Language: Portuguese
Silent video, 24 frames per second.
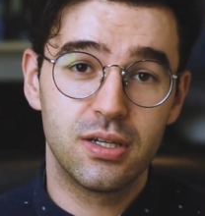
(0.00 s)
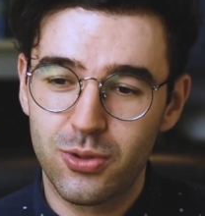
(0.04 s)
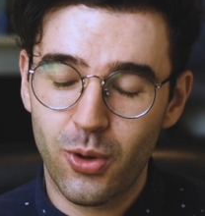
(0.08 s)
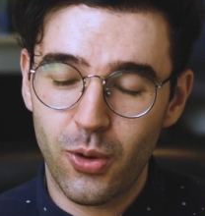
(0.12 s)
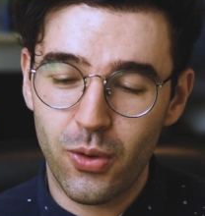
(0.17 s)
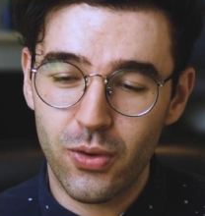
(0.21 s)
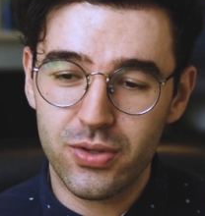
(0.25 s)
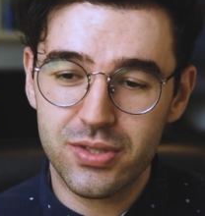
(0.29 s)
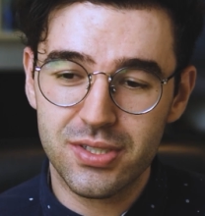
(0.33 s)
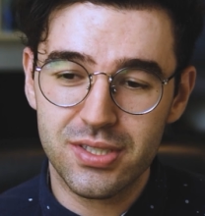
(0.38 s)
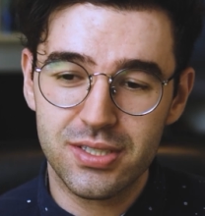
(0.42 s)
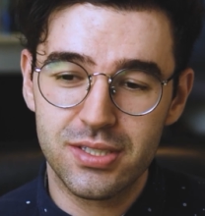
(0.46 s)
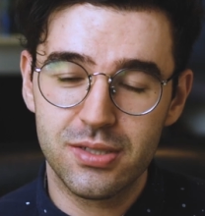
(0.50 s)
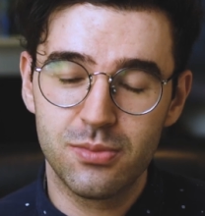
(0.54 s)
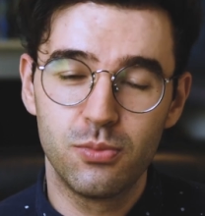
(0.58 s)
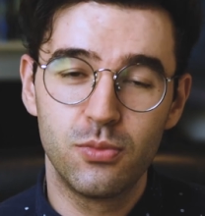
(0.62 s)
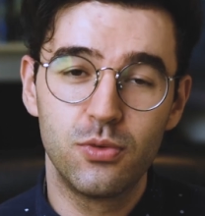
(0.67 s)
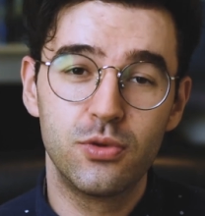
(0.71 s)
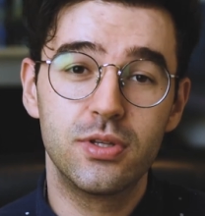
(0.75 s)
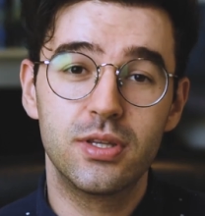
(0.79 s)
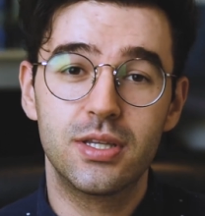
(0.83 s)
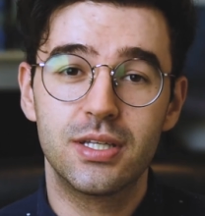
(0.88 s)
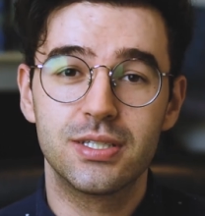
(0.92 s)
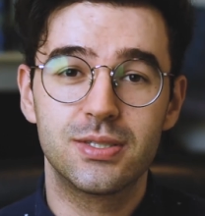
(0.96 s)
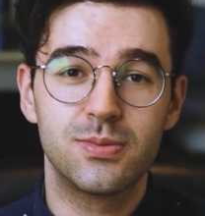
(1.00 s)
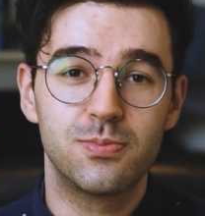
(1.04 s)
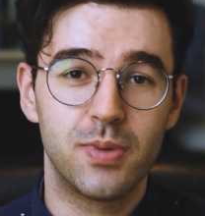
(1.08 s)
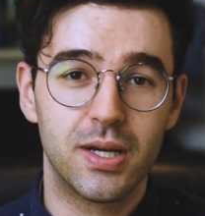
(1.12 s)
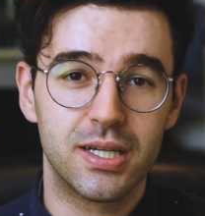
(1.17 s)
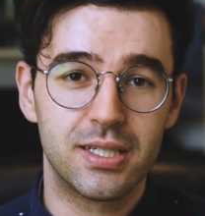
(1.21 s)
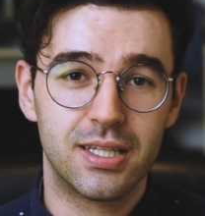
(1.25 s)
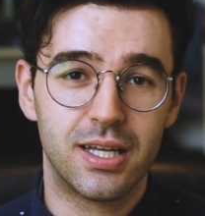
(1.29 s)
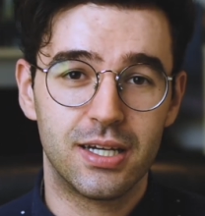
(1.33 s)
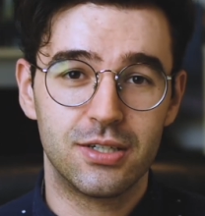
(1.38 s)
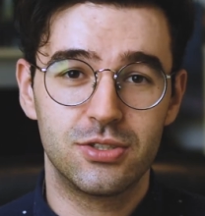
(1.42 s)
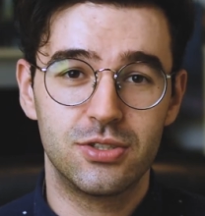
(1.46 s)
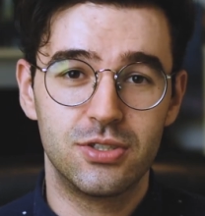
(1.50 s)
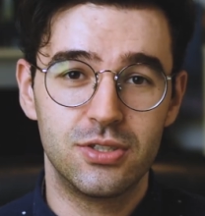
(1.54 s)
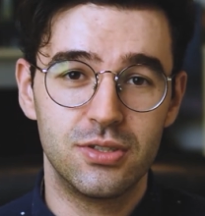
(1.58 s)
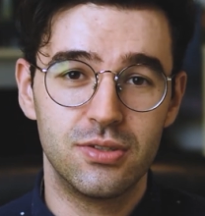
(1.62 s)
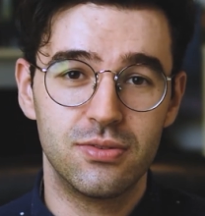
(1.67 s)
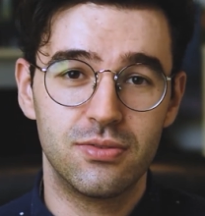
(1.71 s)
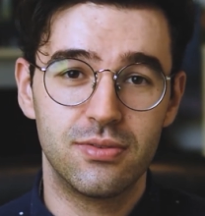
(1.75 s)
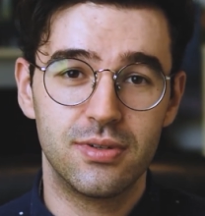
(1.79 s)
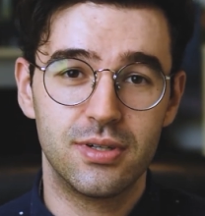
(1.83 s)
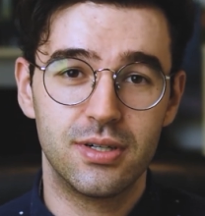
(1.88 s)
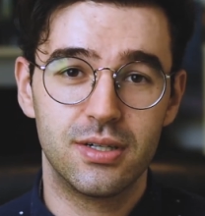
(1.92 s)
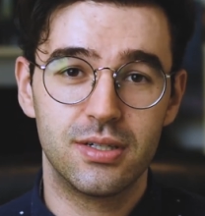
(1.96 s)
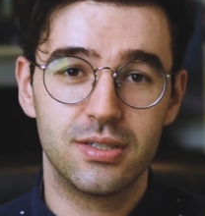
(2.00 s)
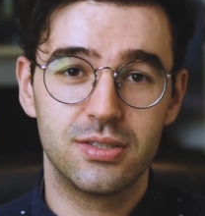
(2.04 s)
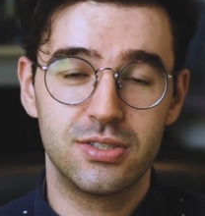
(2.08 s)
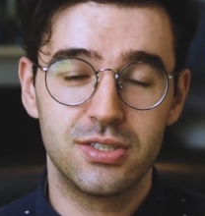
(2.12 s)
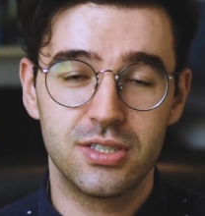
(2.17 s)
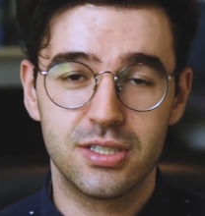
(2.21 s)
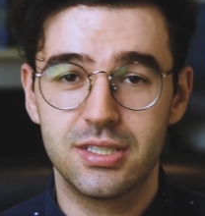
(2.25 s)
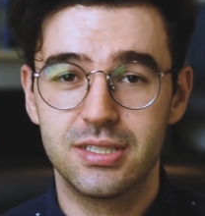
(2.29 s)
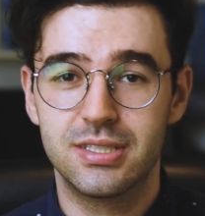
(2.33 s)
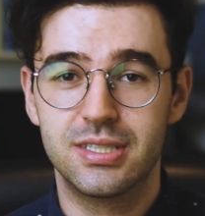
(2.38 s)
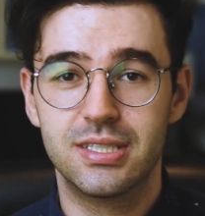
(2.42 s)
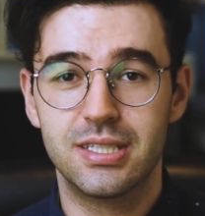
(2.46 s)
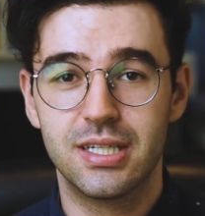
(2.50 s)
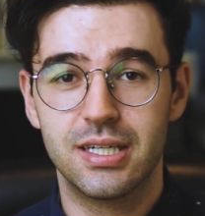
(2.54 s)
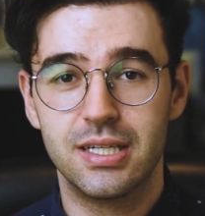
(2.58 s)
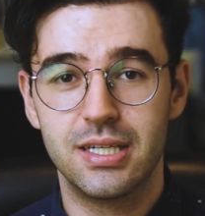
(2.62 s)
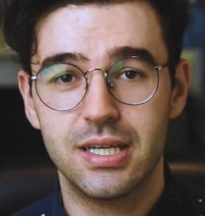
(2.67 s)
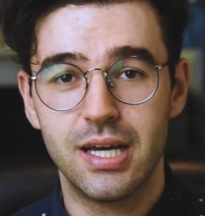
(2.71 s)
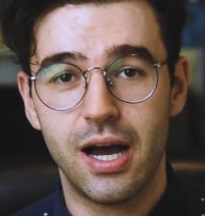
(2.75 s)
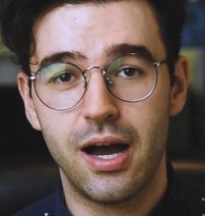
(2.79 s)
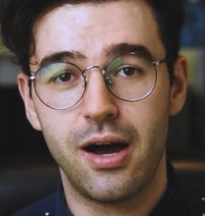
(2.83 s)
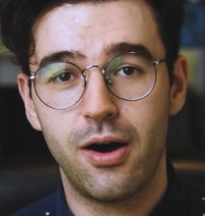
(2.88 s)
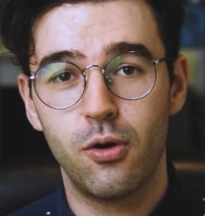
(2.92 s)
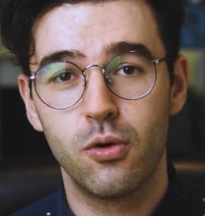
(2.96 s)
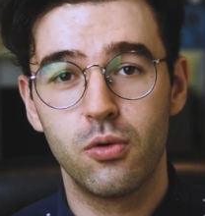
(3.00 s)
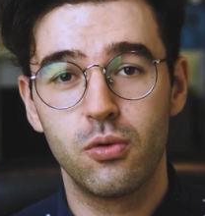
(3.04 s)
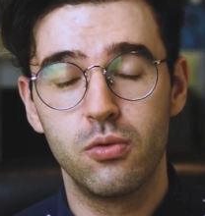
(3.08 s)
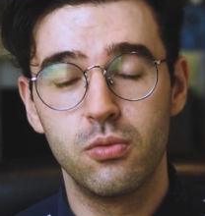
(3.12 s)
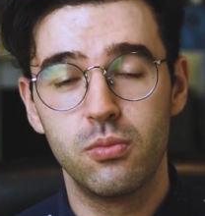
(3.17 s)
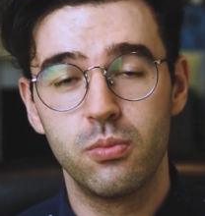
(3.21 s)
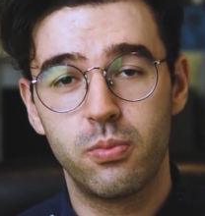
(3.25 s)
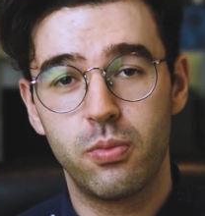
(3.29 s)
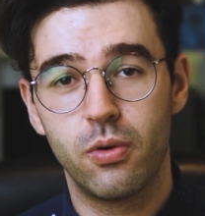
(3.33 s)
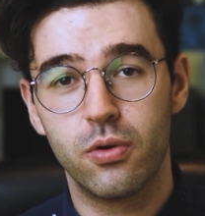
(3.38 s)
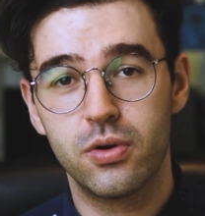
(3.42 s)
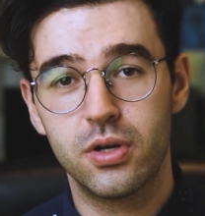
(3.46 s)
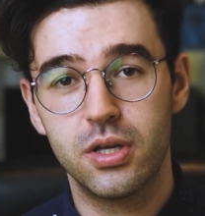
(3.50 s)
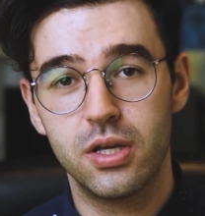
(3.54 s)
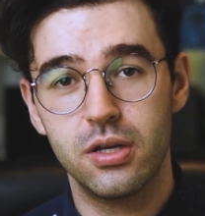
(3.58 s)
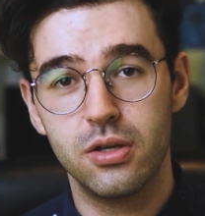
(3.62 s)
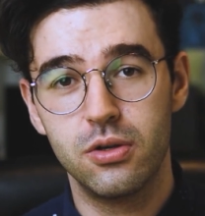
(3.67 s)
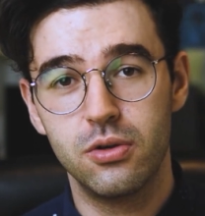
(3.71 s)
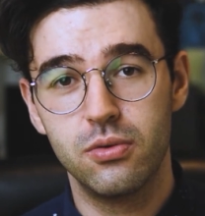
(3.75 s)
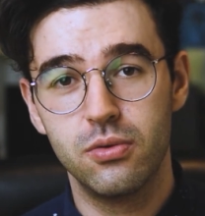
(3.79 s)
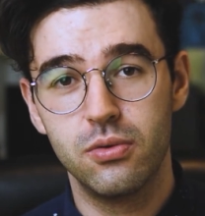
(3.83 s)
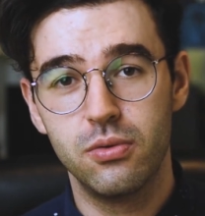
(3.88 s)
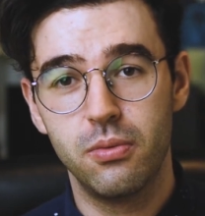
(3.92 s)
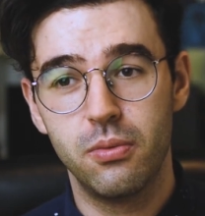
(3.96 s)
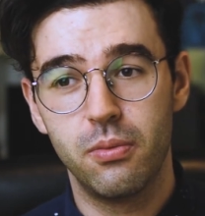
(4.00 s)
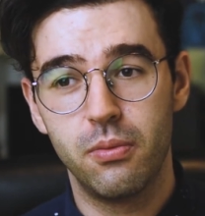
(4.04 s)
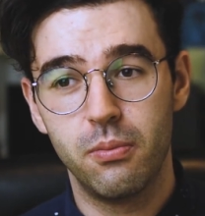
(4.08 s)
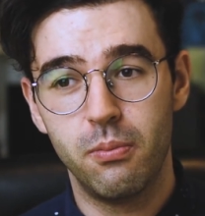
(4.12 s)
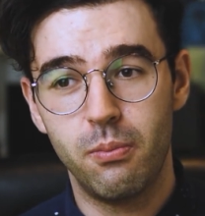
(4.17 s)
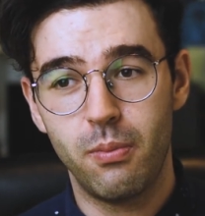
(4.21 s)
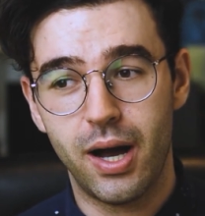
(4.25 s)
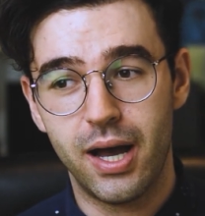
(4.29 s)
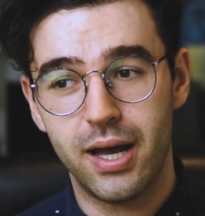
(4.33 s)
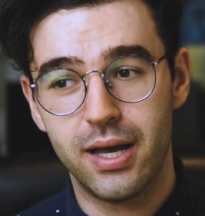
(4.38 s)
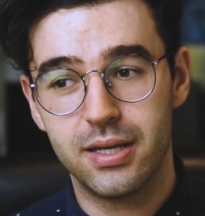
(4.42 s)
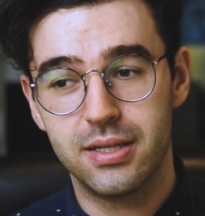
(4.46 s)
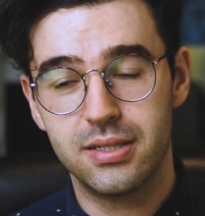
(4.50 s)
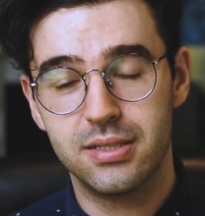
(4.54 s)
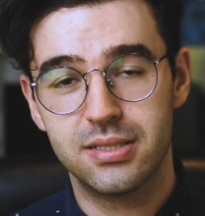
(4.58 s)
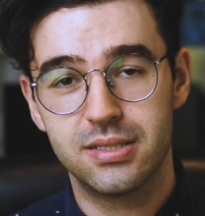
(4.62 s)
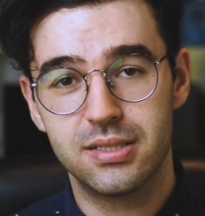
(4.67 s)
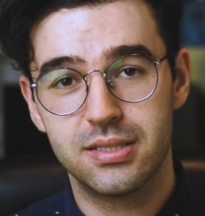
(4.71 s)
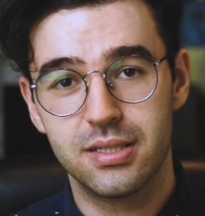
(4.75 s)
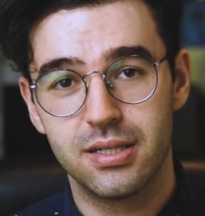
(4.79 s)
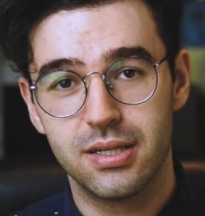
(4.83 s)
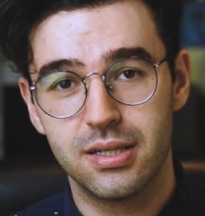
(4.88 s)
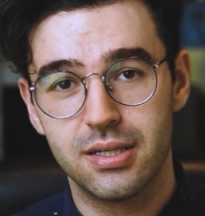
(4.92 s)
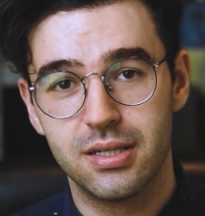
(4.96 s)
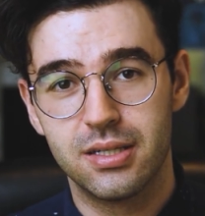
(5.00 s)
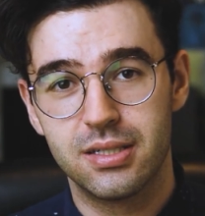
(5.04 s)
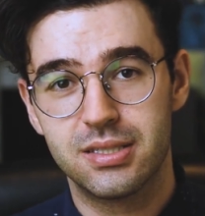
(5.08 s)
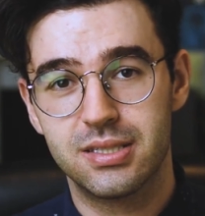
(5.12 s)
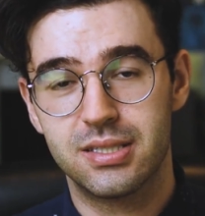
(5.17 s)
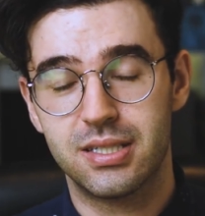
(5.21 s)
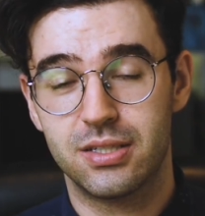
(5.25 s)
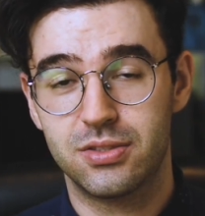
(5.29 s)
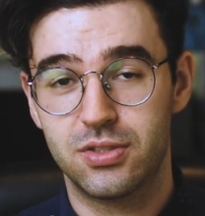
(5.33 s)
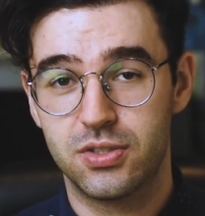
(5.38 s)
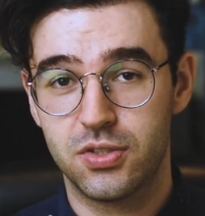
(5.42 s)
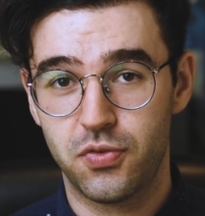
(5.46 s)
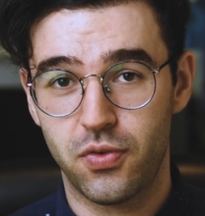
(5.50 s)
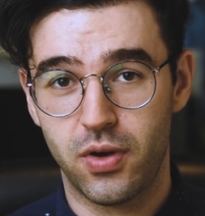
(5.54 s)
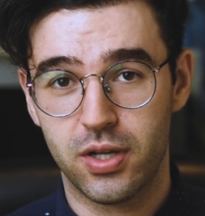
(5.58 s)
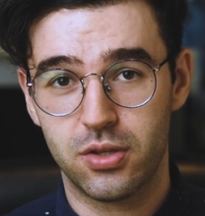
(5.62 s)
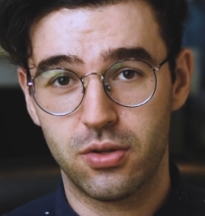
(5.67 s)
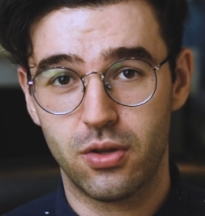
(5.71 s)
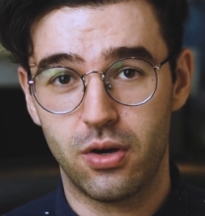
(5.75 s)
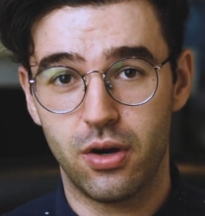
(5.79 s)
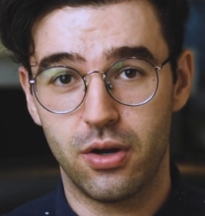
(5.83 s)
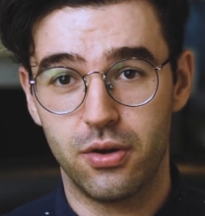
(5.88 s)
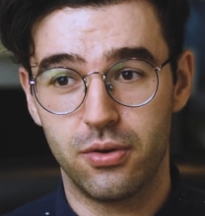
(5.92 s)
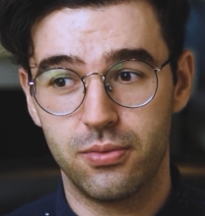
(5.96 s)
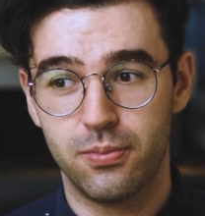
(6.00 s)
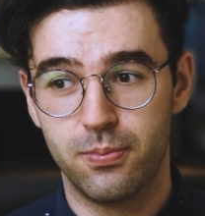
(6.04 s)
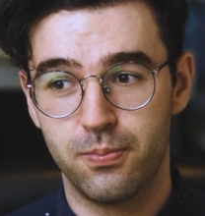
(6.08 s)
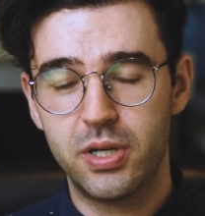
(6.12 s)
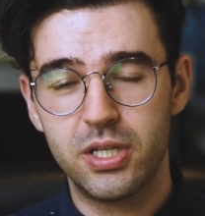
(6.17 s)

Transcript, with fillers: trouxe muita expectativa de que seria algo um pouquinho mais satisfatório,